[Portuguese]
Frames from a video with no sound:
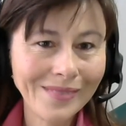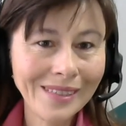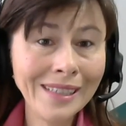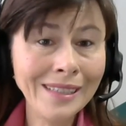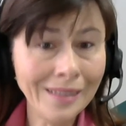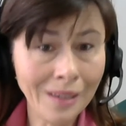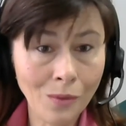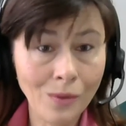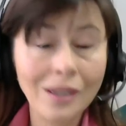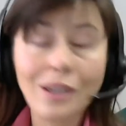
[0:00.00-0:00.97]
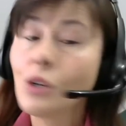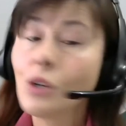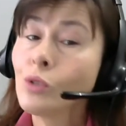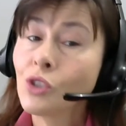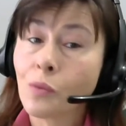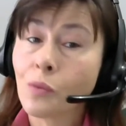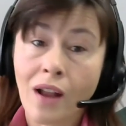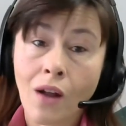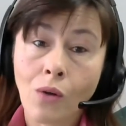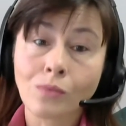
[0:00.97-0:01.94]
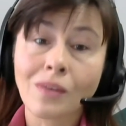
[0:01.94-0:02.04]
Então, o Tim
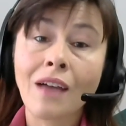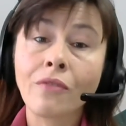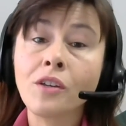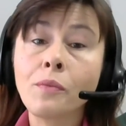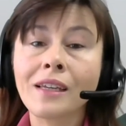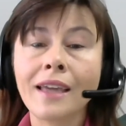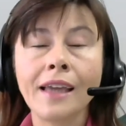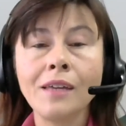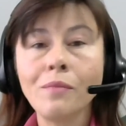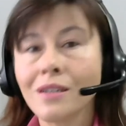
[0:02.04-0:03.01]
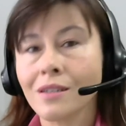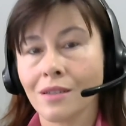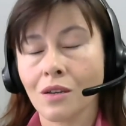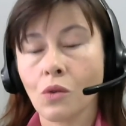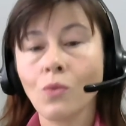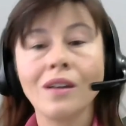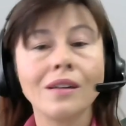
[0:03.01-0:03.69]
Brown afirma que a imersão